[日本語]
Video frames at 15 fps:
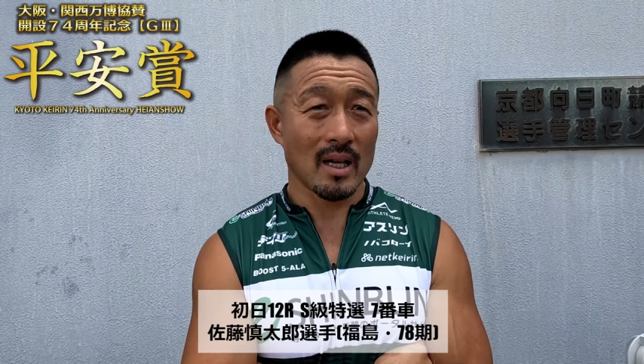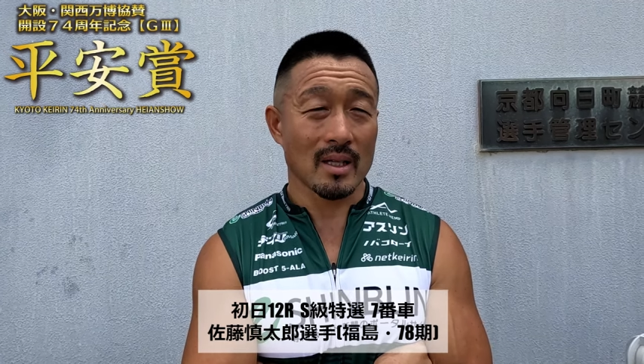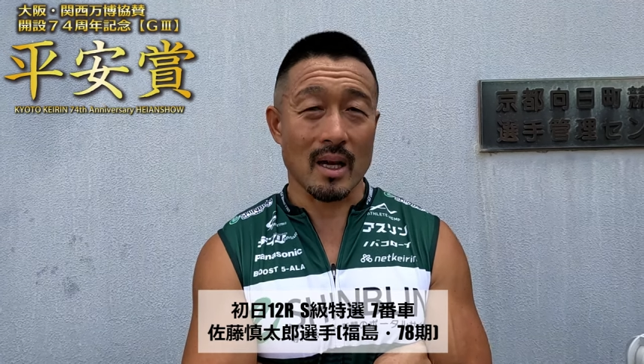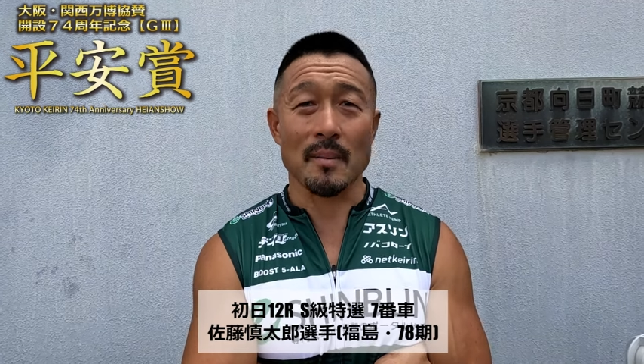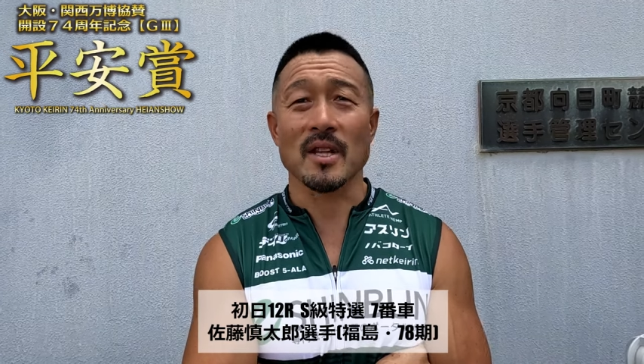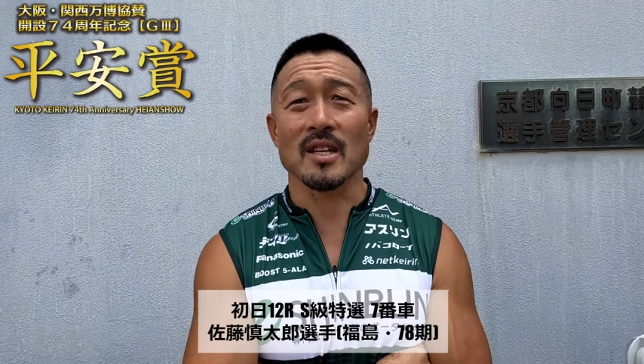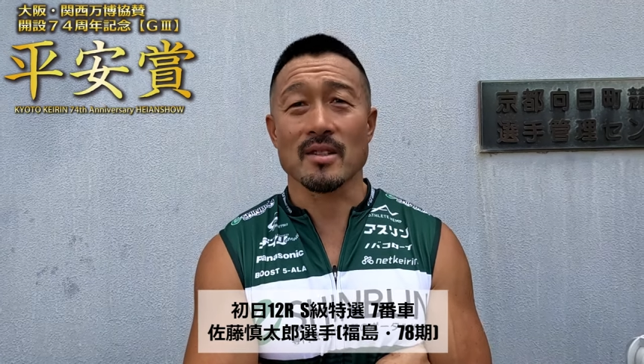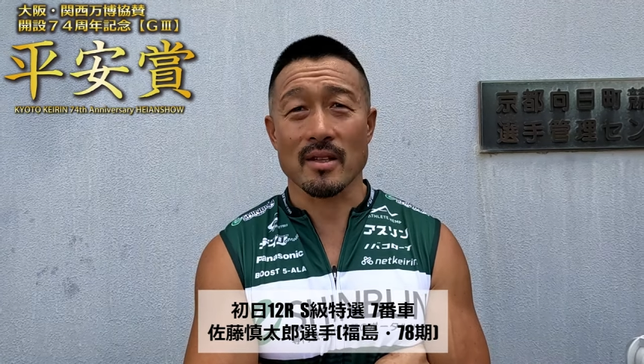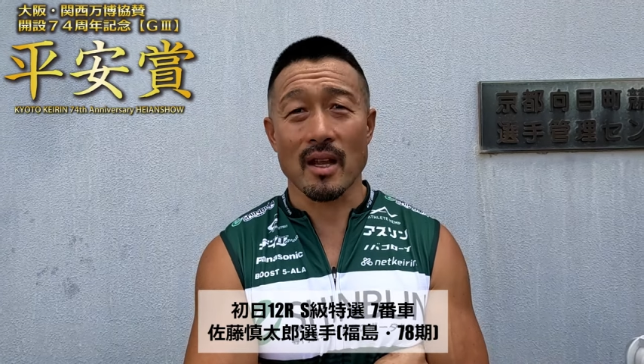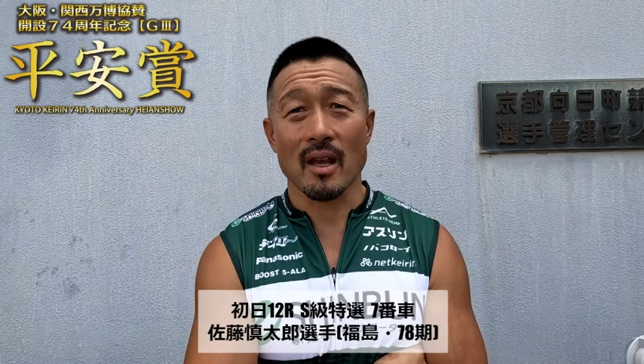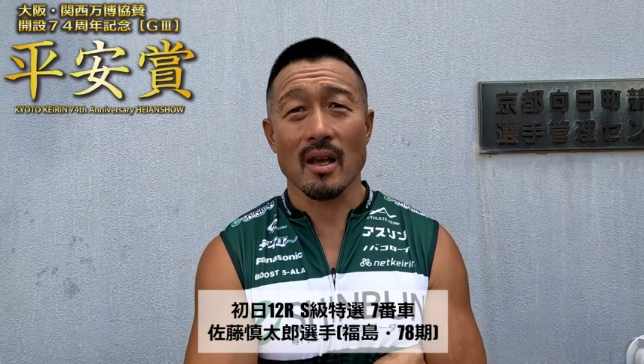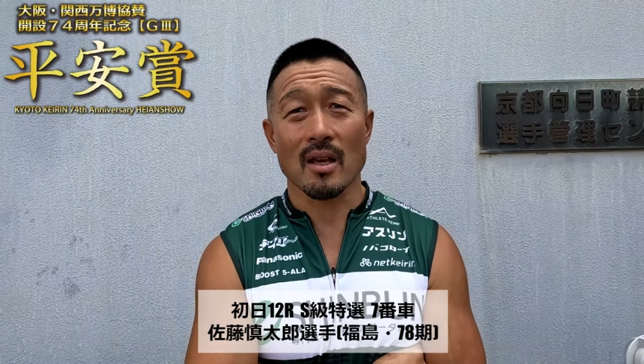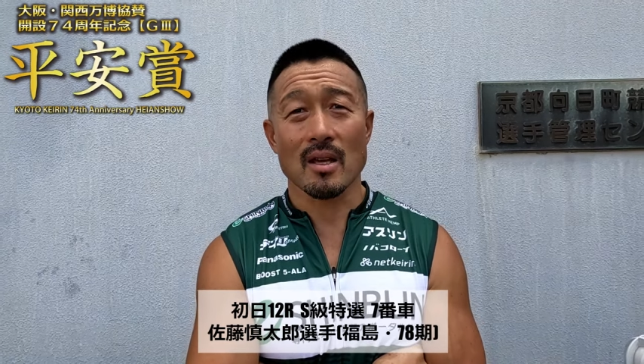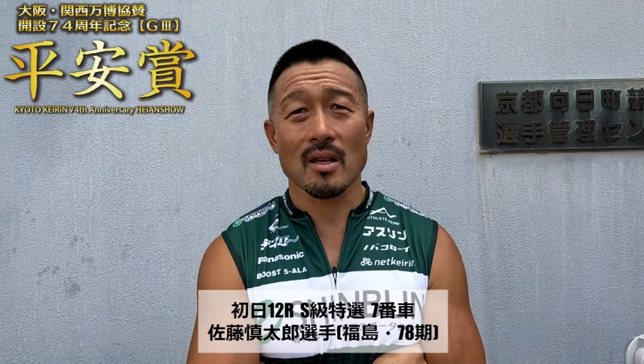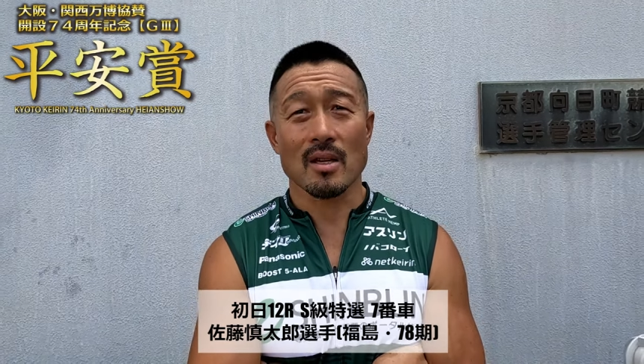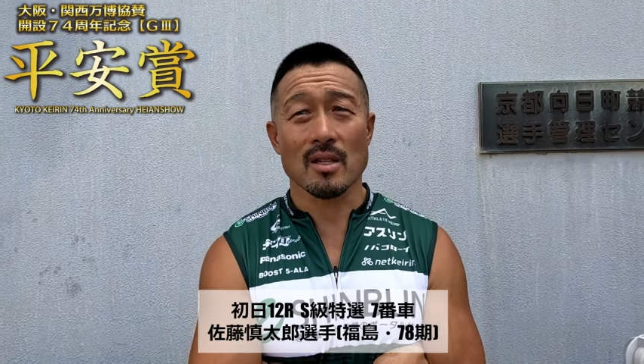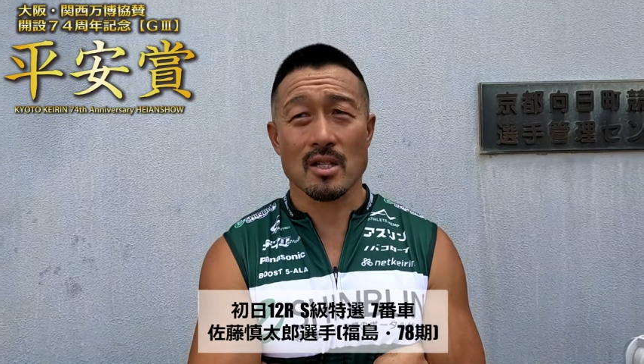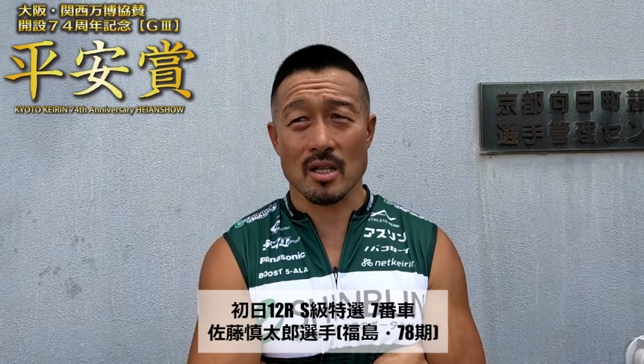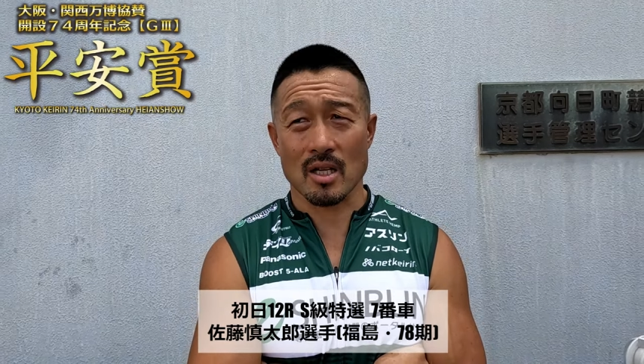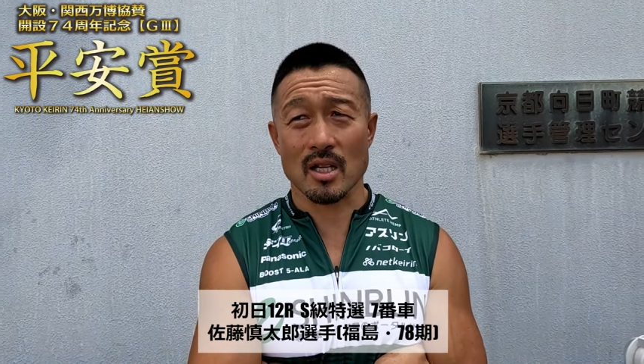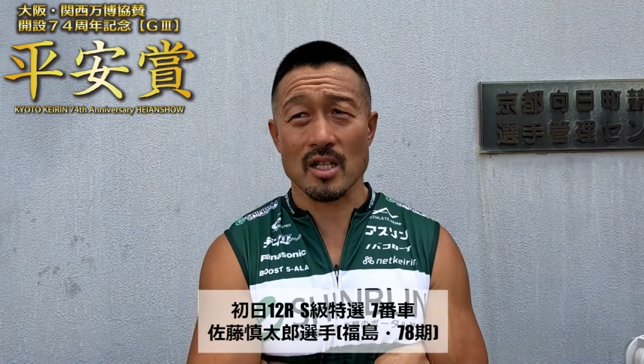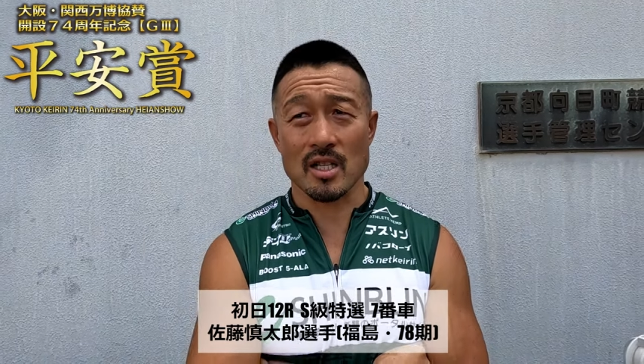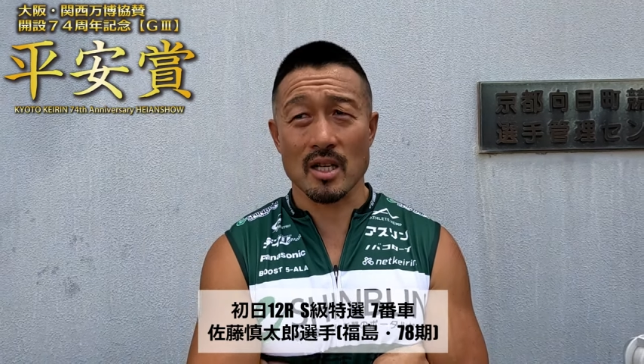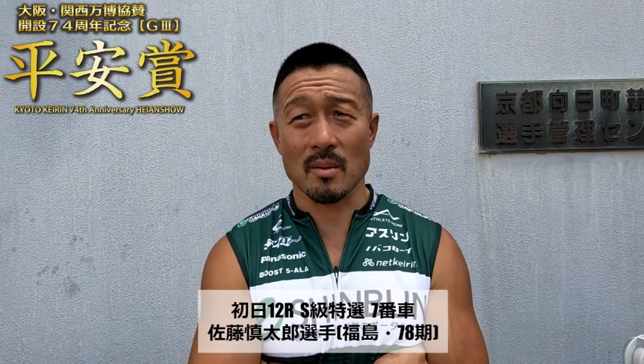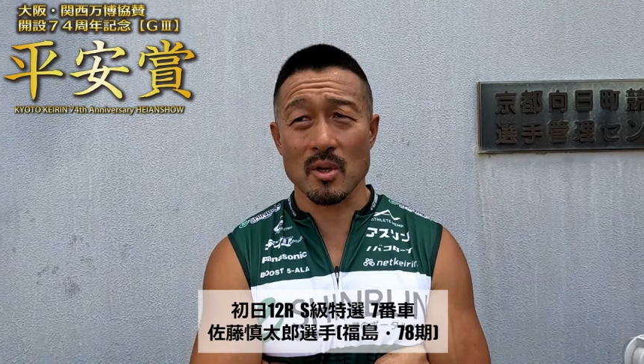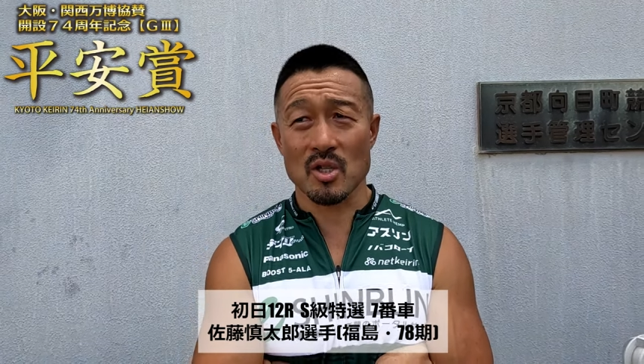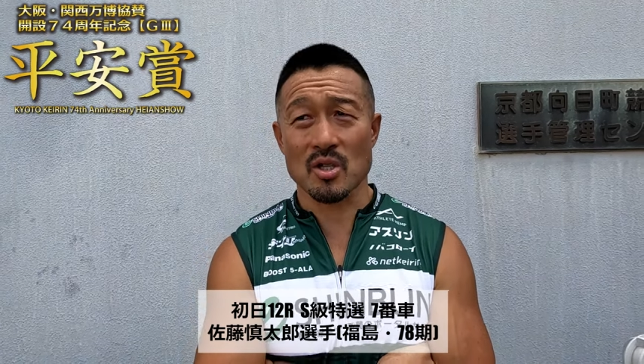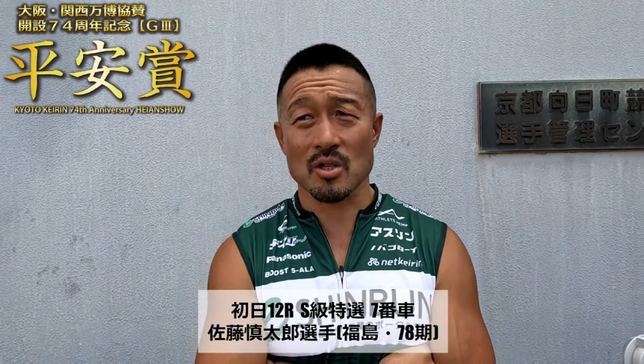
ダメですねしっかりしがみつ